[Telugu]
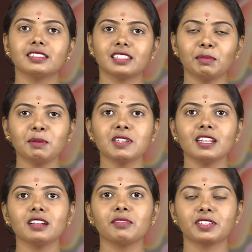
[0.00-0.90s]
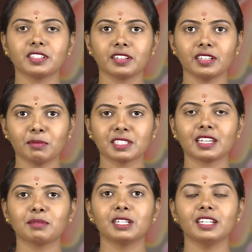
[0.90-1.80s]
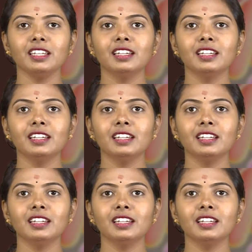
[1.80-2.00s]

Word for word: సమయం ఛానల్ వీక్షకు నమస్కారం అండి